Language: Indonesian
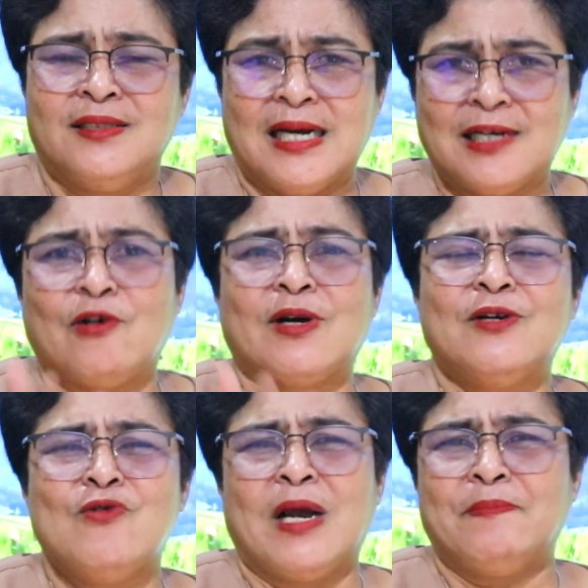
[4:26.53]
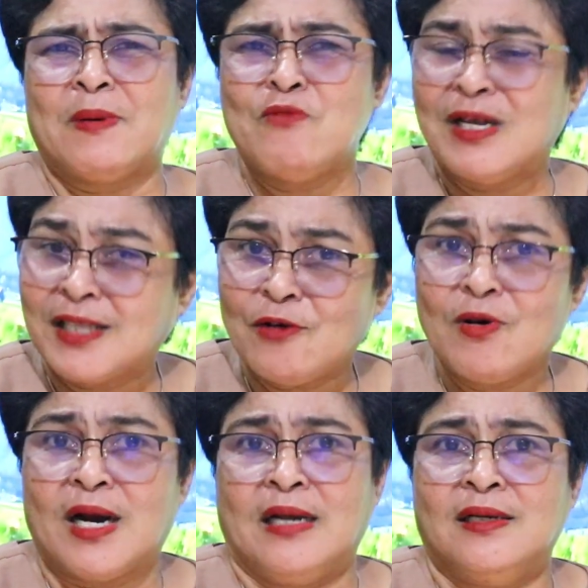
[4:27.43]
Jangan kau renungkan perbuatan
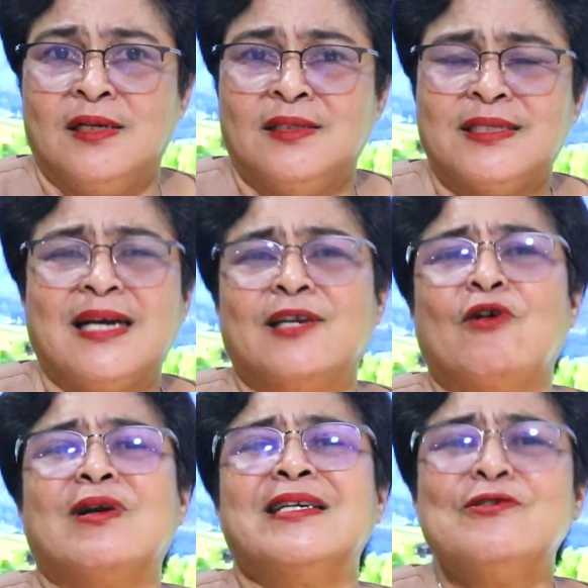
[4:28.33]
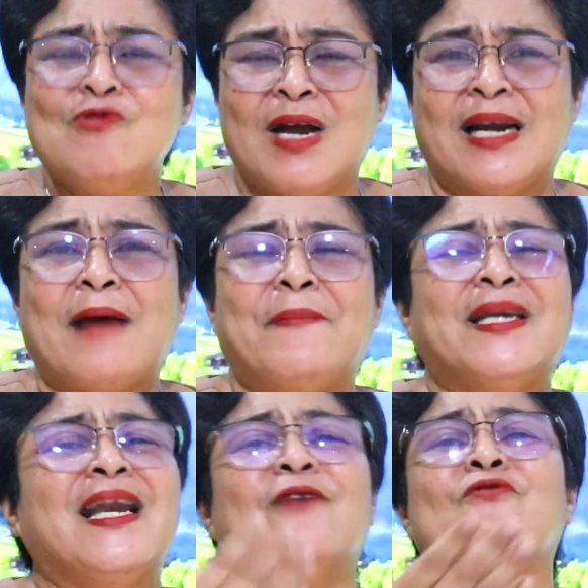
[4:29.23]
orang. Jangan kau renungkan apa
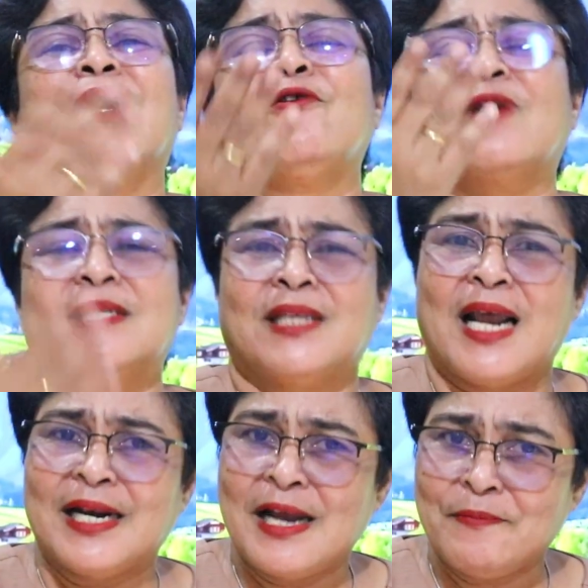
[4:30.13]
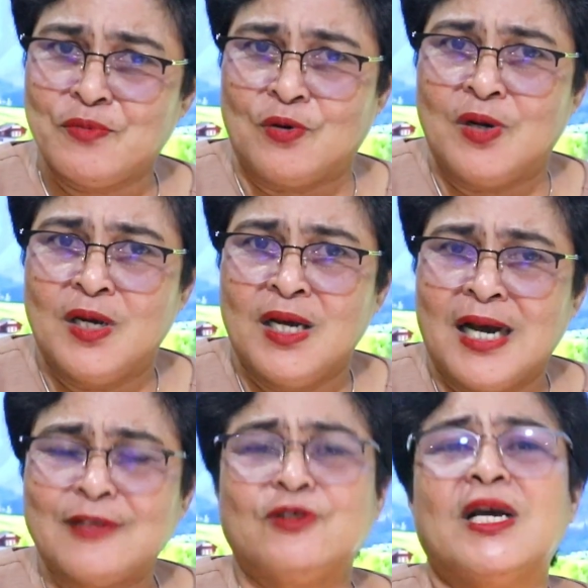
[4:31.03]
yang dilakukan orang terhadapmu.
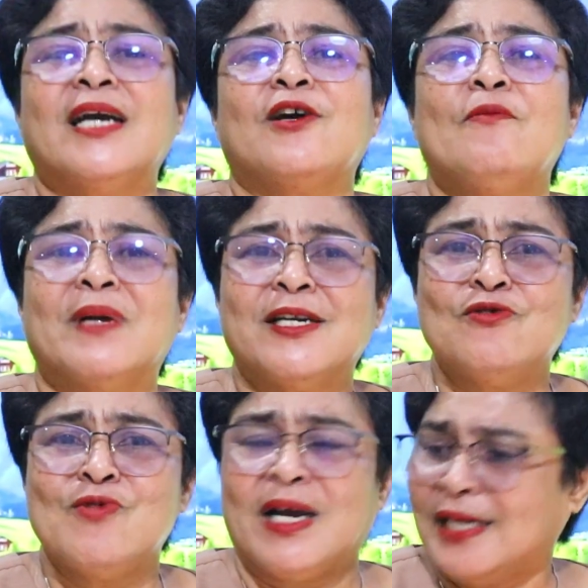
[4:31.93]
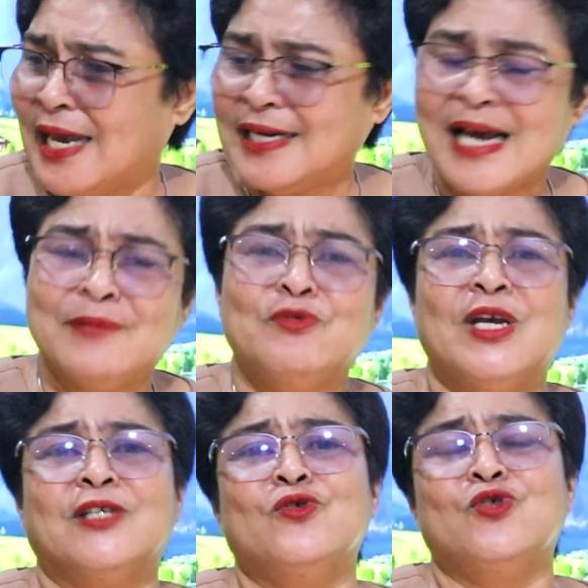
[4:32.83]
Atau jangan kau merenungkan keadaanmu
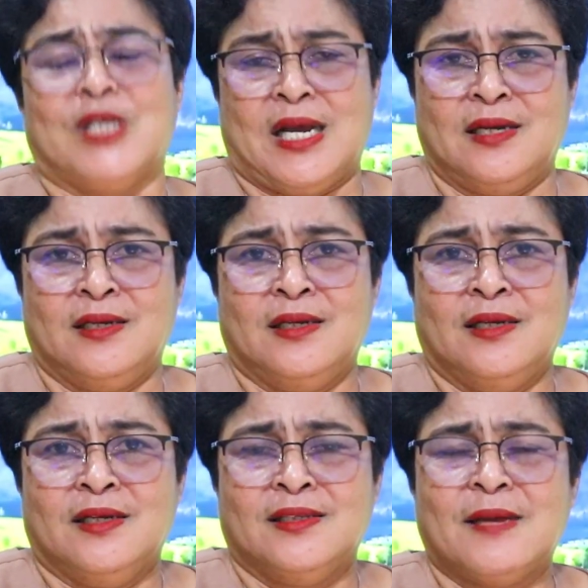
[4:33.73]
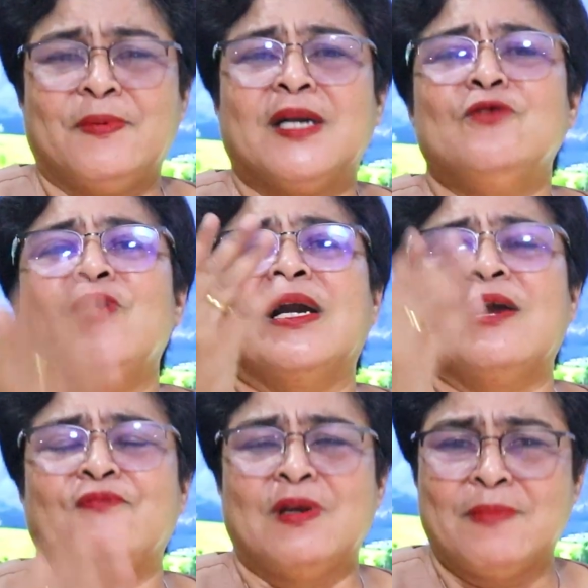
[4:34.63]
yang susah tapi
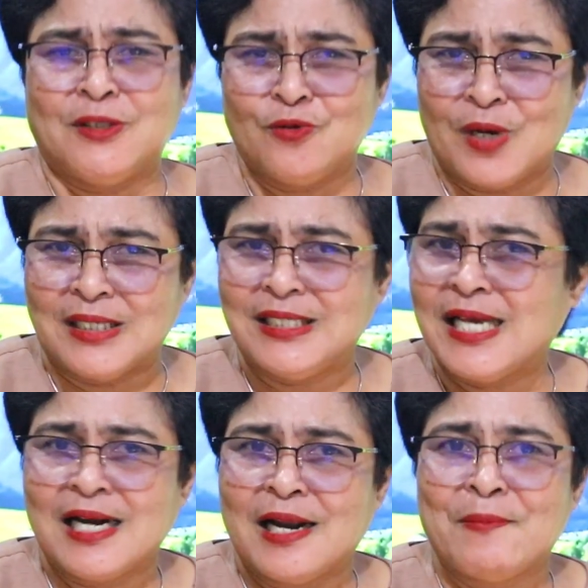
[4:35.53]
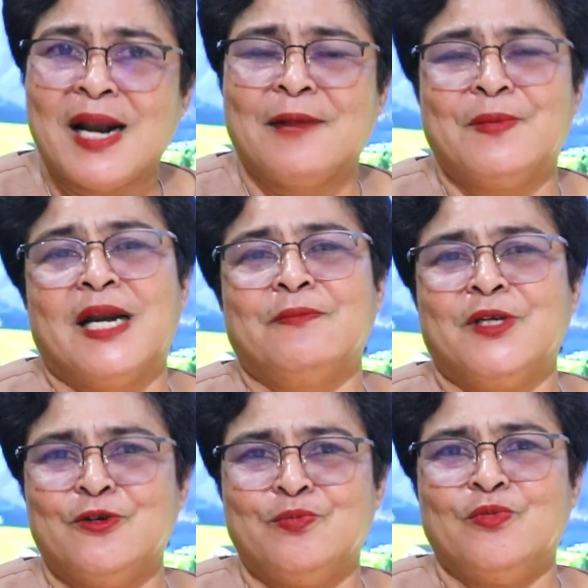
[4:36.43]
renungkanlah firman Tuhan siang dan malam dalam
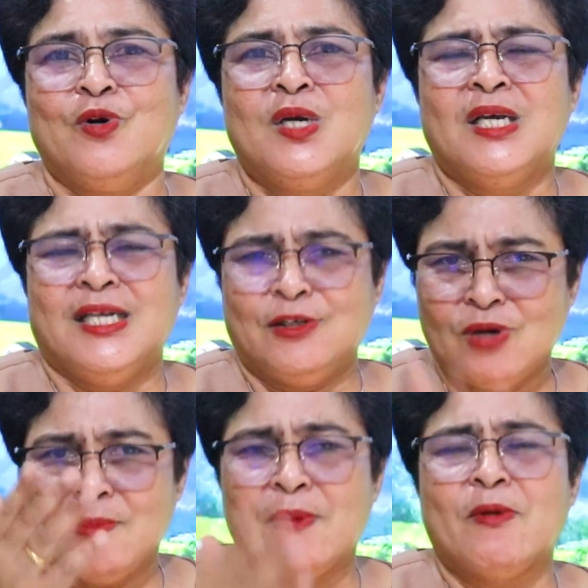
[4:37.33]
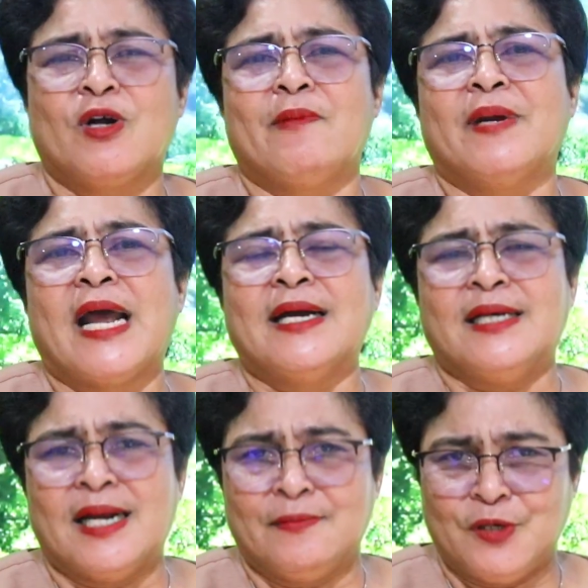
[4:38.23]
hidupmu. Itulah yang membawa kemenangan
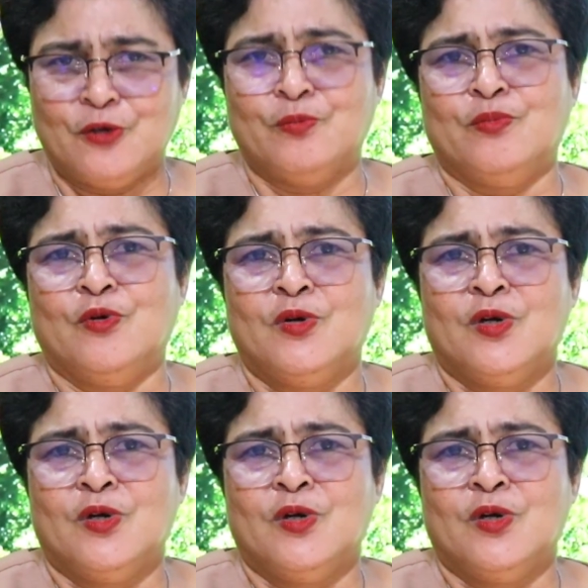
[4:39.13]
dalam hidupmu.